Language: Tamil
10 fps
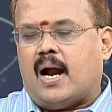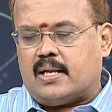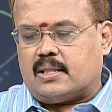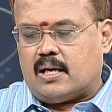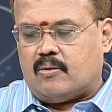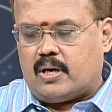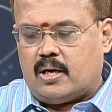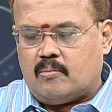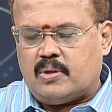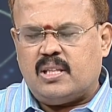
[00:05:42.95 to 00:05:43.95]
அடுத்த
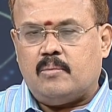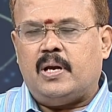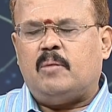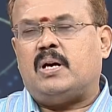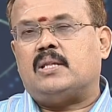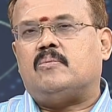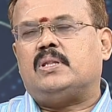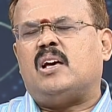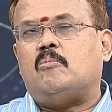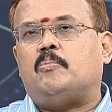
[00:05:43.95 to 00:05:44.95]
வருடம் வந்து மே மாதம்
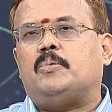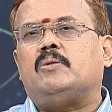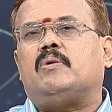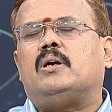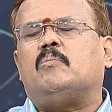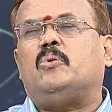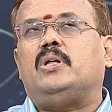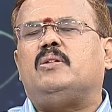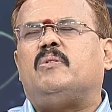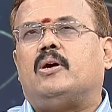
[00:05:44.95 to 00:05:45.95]
வந்தால் முப்பது வருடம்
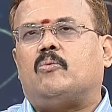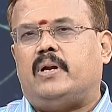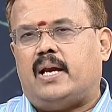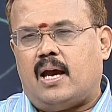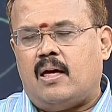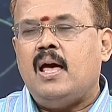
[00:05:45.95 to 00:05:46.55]
முடிந்து விடக்கூடிய